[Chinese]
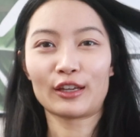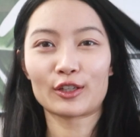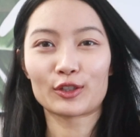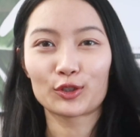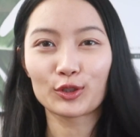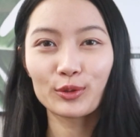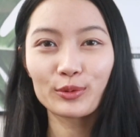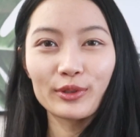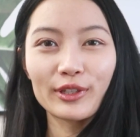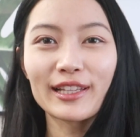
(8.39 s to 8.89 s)

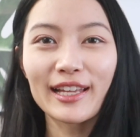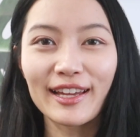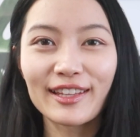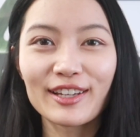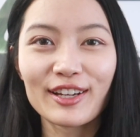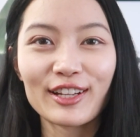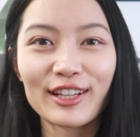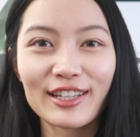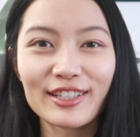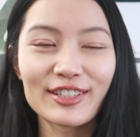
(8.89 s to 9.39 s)
终于来到
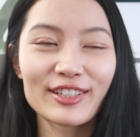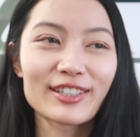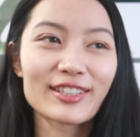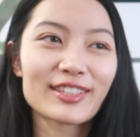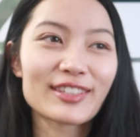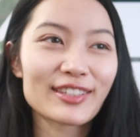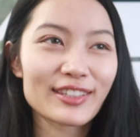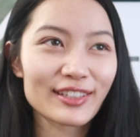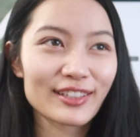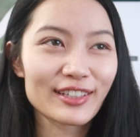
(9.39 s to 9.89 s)
了这个
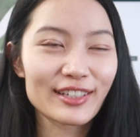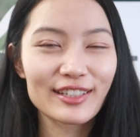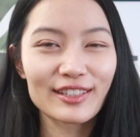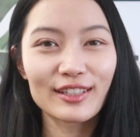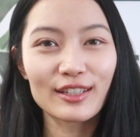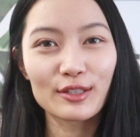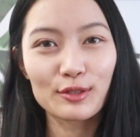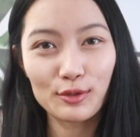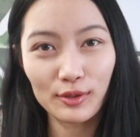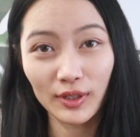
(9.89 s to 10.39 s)
系列
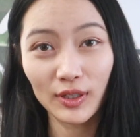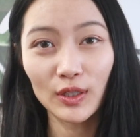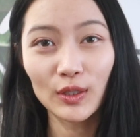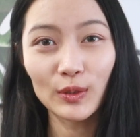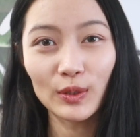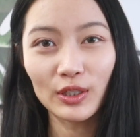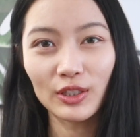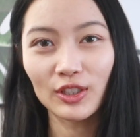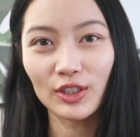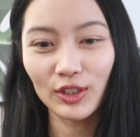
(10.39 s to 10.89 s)
的最
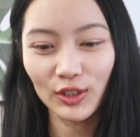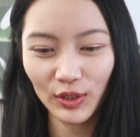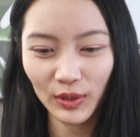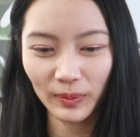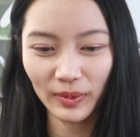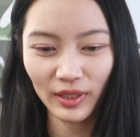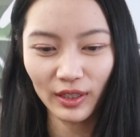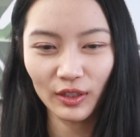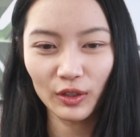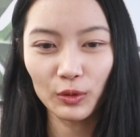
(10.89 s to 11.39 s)
后一支视
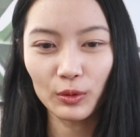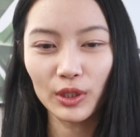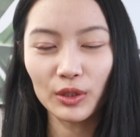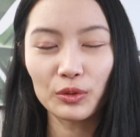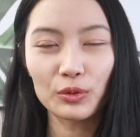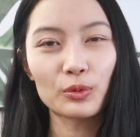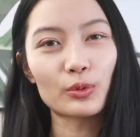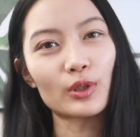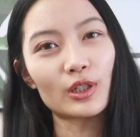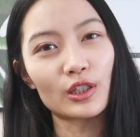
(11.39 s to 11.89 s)
频，关于
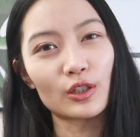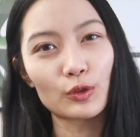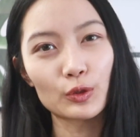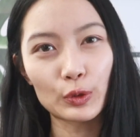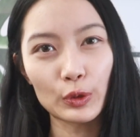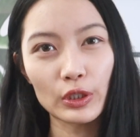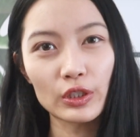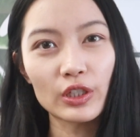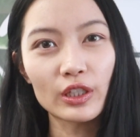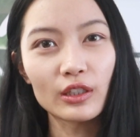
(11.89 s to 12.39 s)
我留
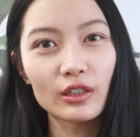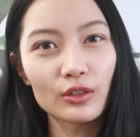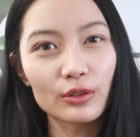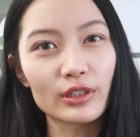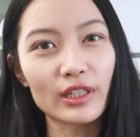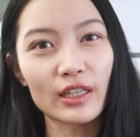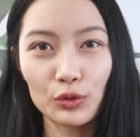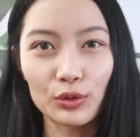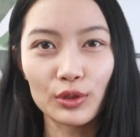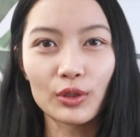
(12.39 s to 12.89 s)
学这六
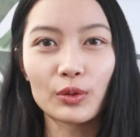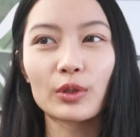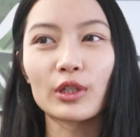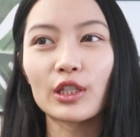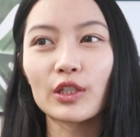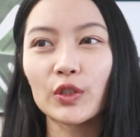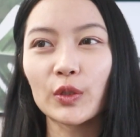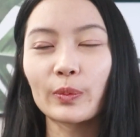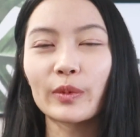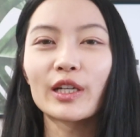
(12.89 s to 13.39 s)
年学会
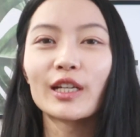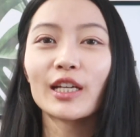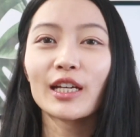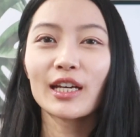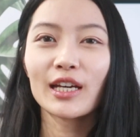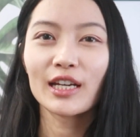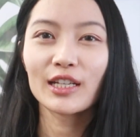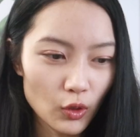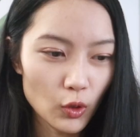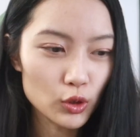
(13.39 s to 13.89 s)
了什么。
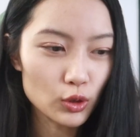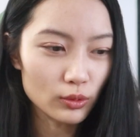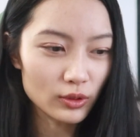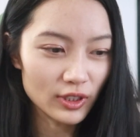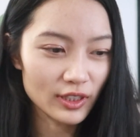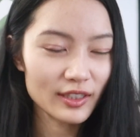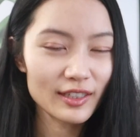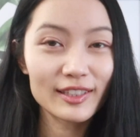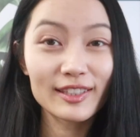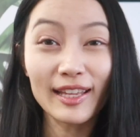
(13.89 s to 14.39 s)
我总
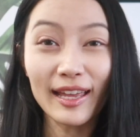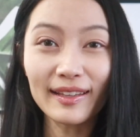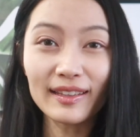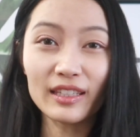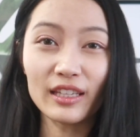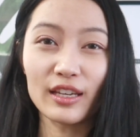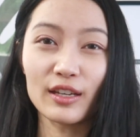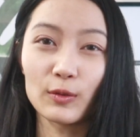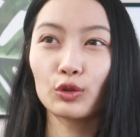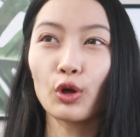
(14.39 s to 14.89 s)
结了三
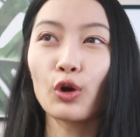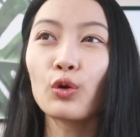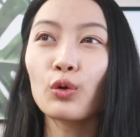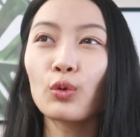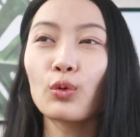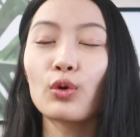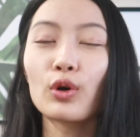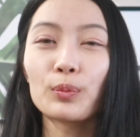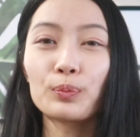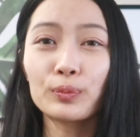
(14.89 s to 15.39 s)
点，通
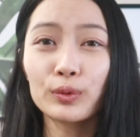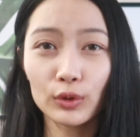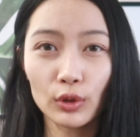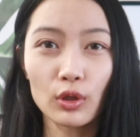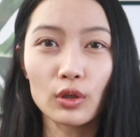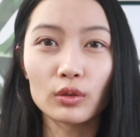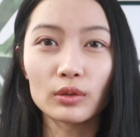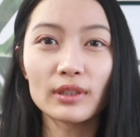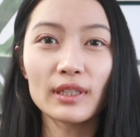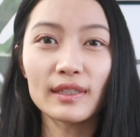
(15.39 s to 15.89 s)
过不
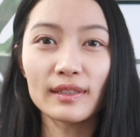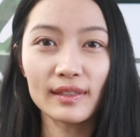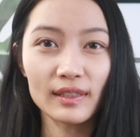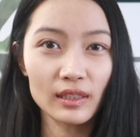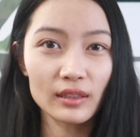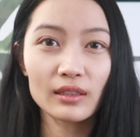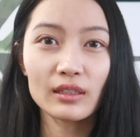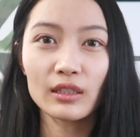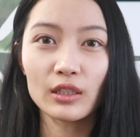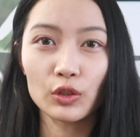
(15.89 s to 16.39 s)
同的
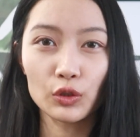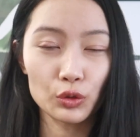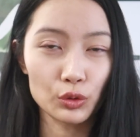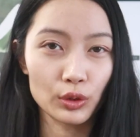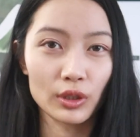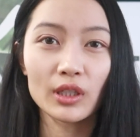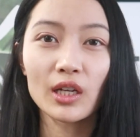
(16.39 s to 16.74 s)
经历学